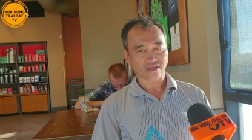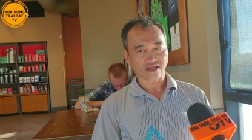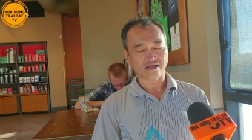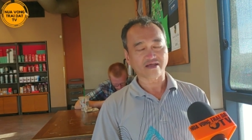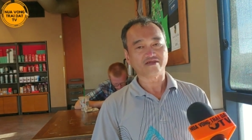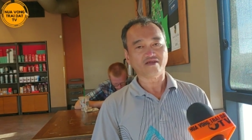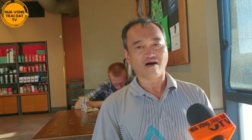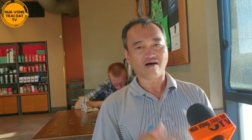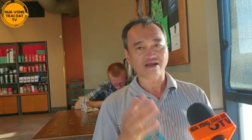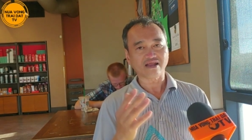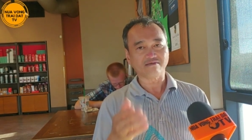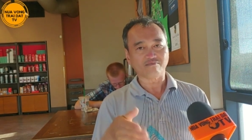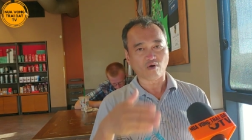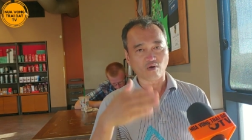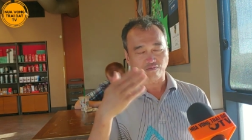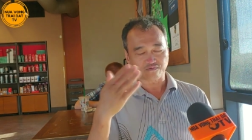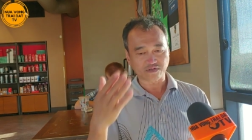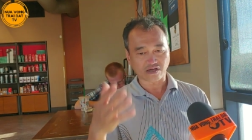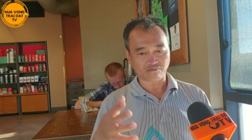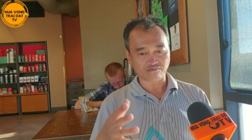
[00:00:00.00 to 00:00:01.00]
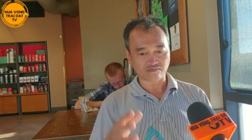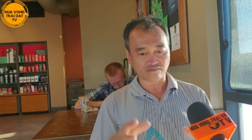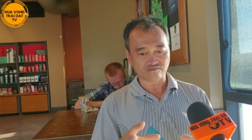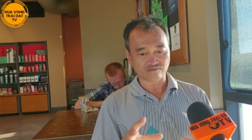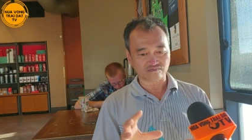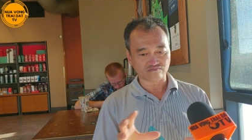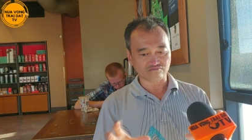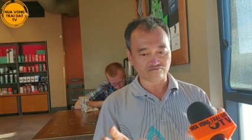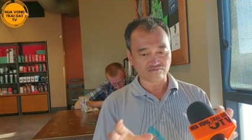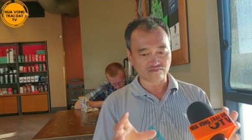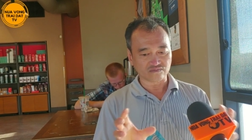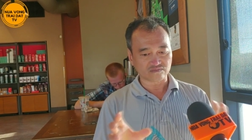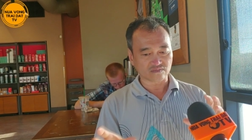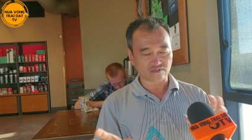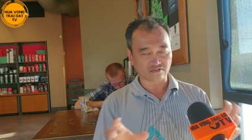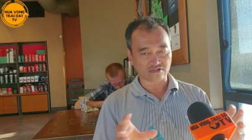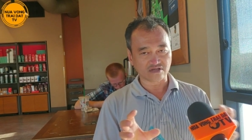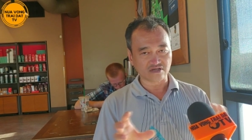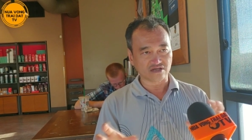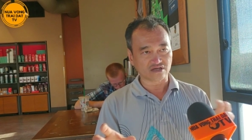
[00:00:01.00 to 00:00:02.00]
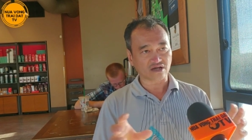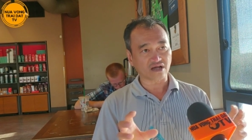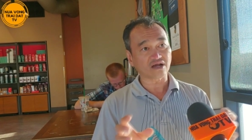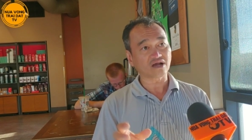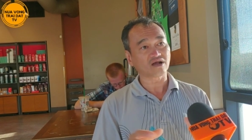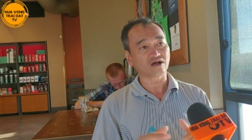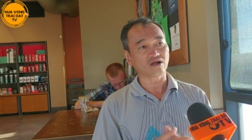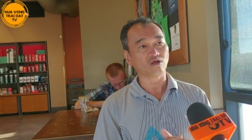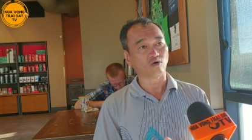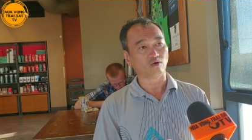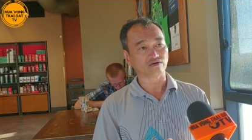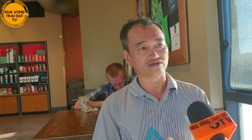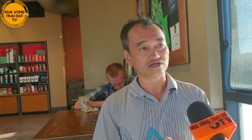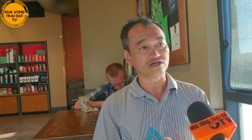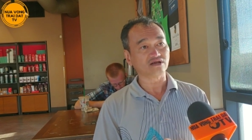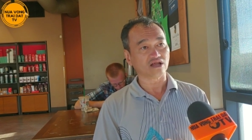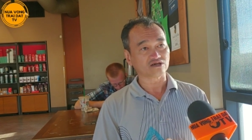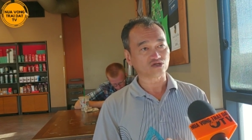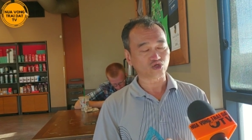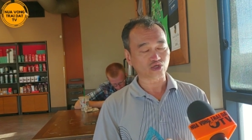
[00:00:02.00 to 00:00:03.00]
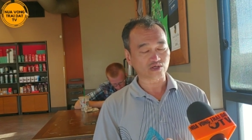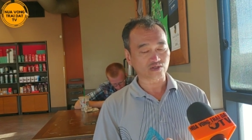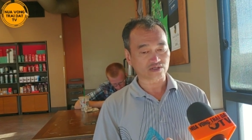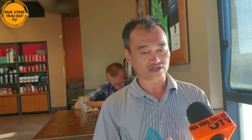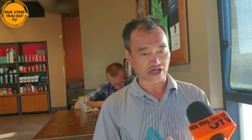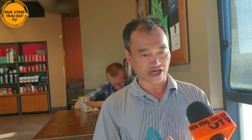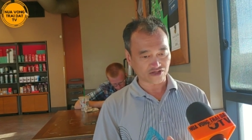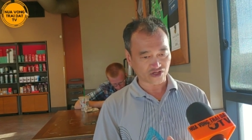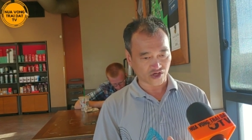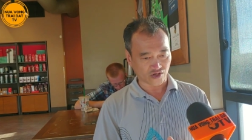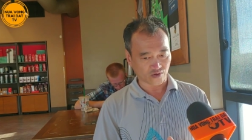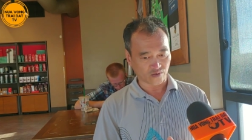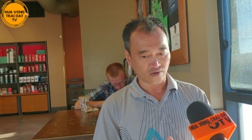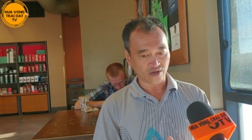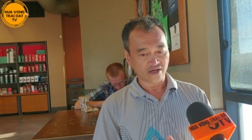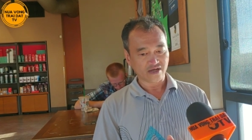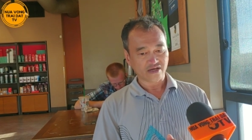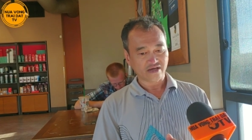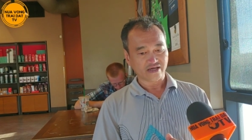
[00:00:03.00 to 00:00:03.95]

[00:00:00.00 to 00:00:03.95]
Thì đó là một trong những cái luồng dư luận trái chiều.